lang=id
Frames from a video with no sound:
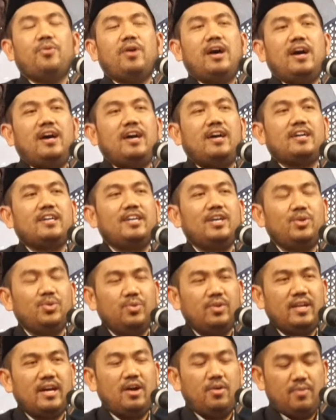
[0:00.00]
wa
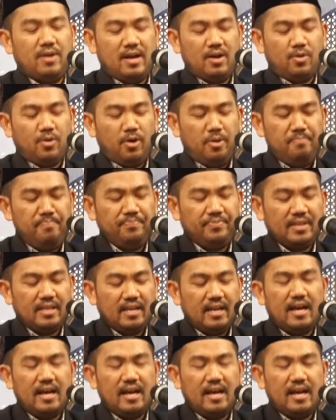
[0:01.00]
akhiru da'wahum